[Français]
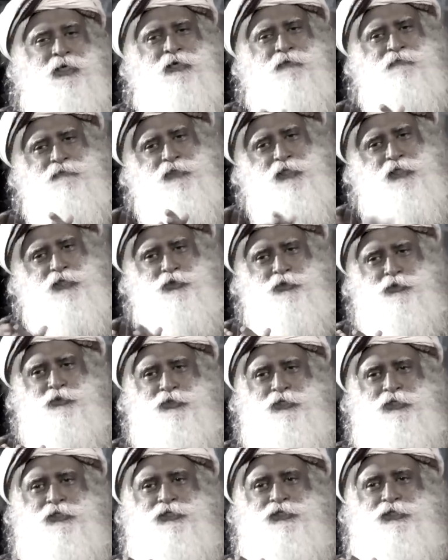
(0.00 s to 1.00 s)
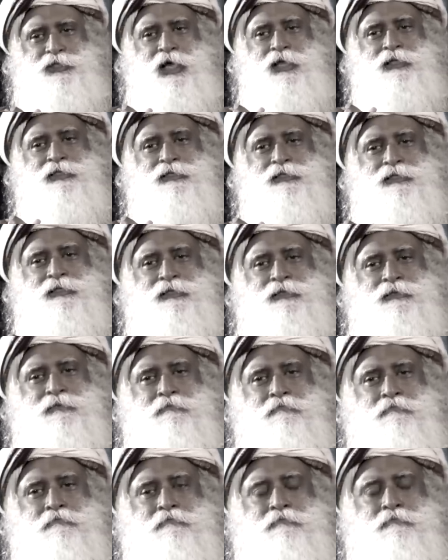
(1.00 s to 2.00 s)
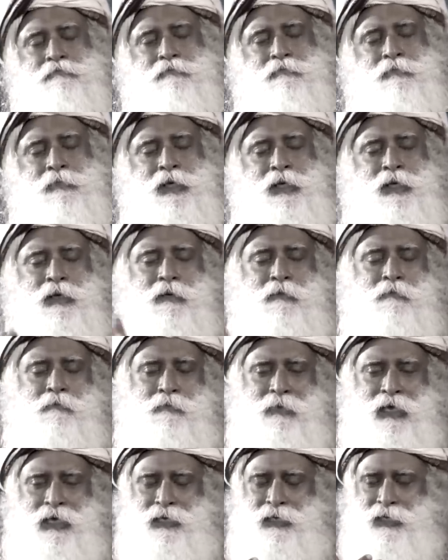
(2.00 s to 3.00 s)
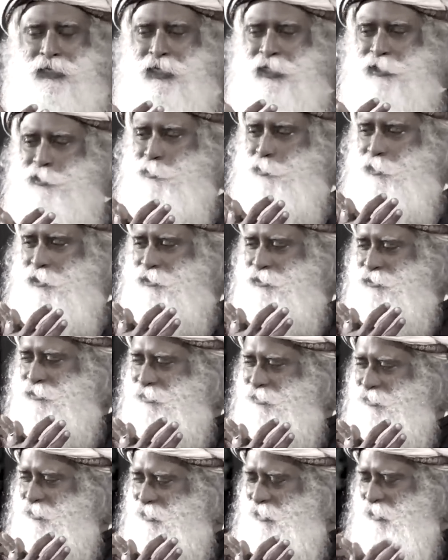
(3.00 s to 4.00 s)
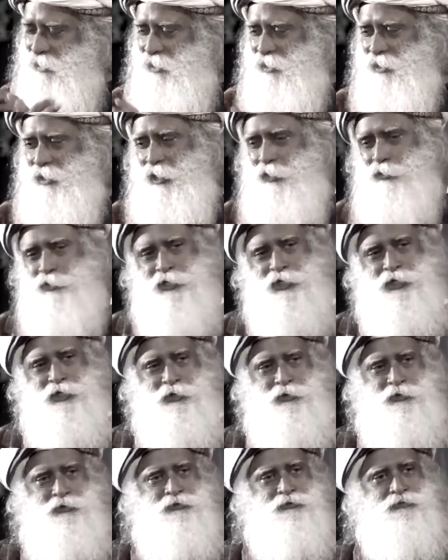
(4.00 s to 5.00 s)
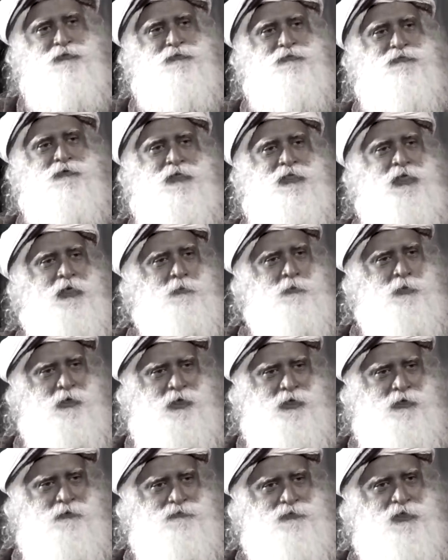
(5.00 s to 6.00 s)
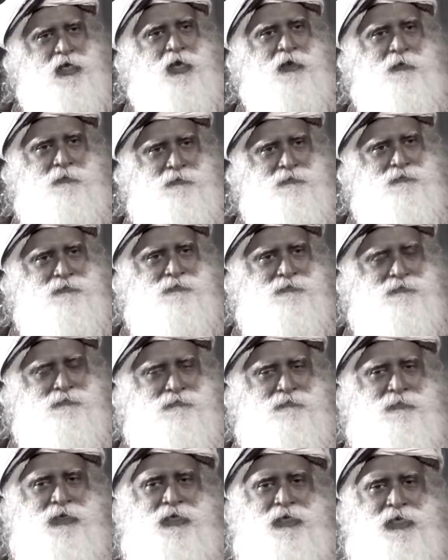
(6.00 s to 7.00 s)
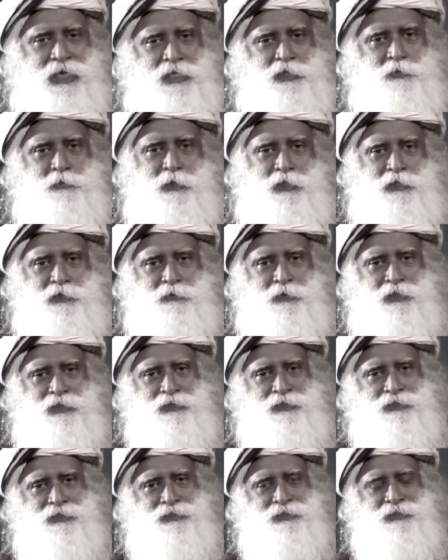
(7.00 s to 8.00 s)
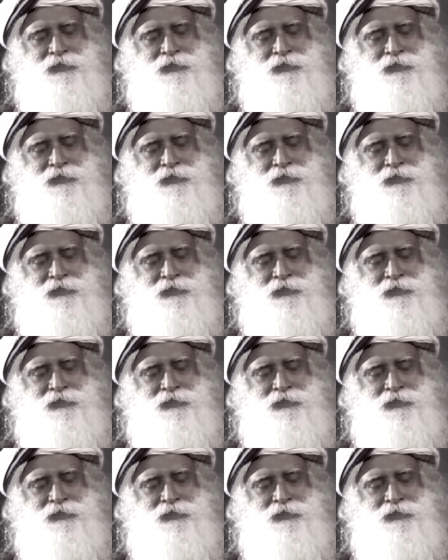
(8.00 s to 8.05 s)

Si ces deux choses se touchent, de nombreux aspects sont dégagés en vous pendant ce laps de temps. De nombreux aspects veut